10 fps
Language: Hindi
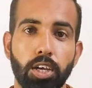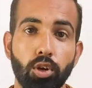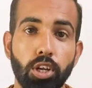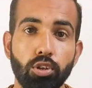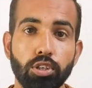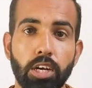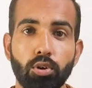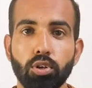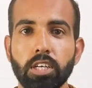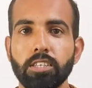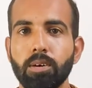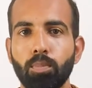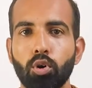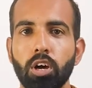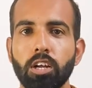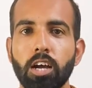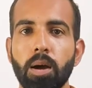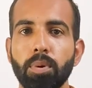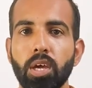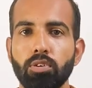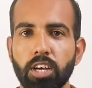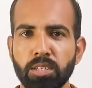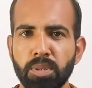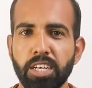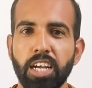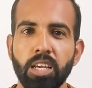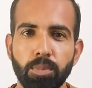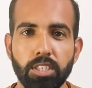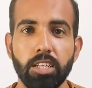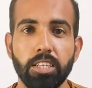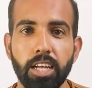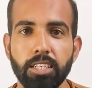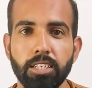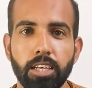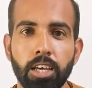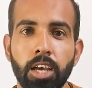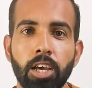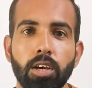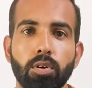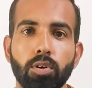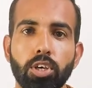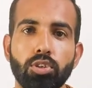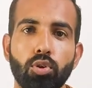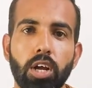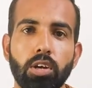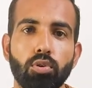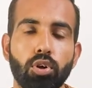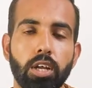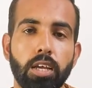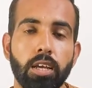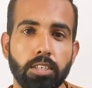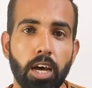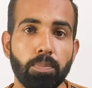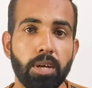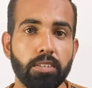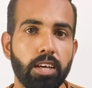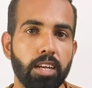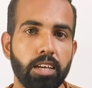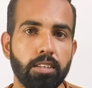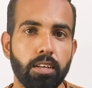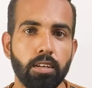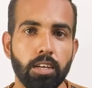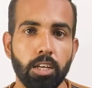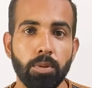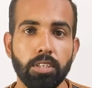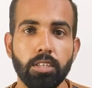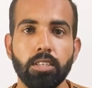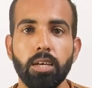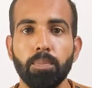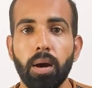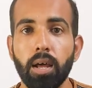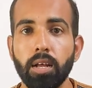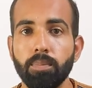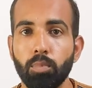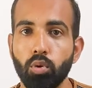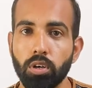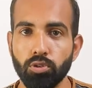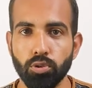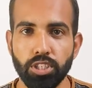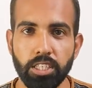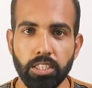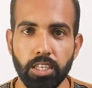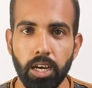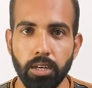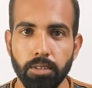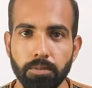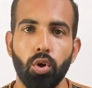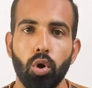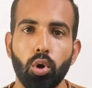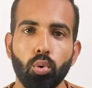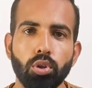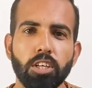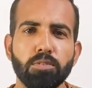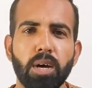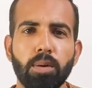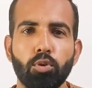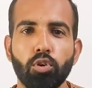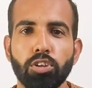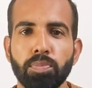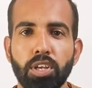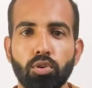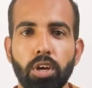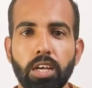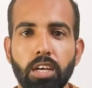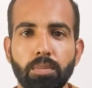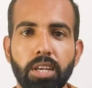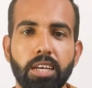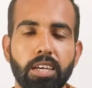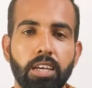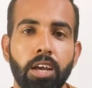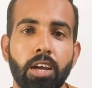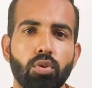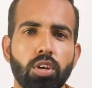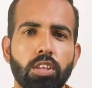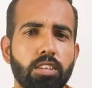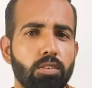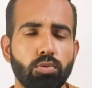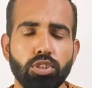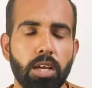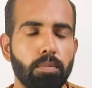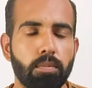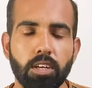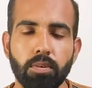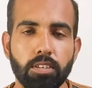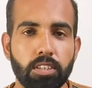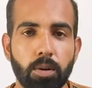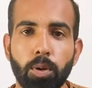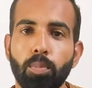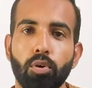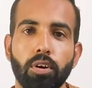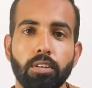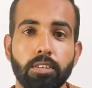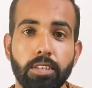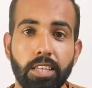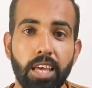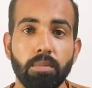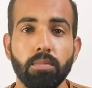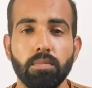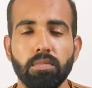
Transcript: इन्होंने 2009 तक सब ब्रोकर का काम किया और साथ में ट्रेडिंग भी चलती रहती थी इस दौरान उन्होंने चार पाँच साल के अंदर करीबन दस से बारह ब्रोकर्स को चेंज किया और उन दस बारह ब्रोकर्स में इनको एक कमी लगी क्योंकि उस टाइम लगभग सभी ब्रोकर सेम